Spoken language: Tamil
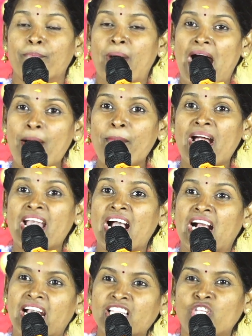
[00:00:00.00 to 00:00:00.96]
மாமா
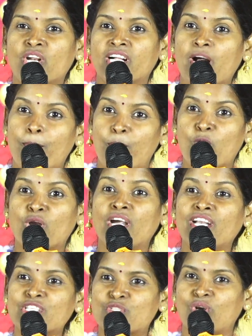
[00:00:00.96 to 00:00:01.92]
நான் கடை திறக்க
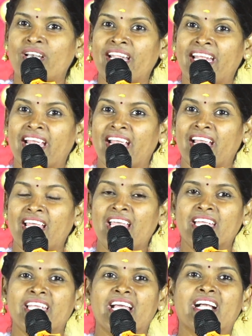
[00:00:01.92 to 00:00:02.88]
போறேன்னு சொல்றீங்க
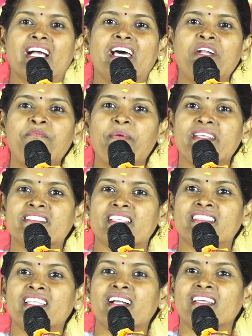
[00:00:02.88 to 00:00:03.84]
என் கருப்பை
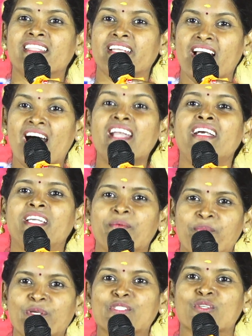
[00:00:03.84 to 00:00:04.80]
செத்த கதை யார்கிட்ட
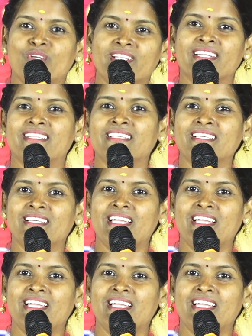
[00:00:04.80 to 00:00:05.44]
போய் சொல்லுறது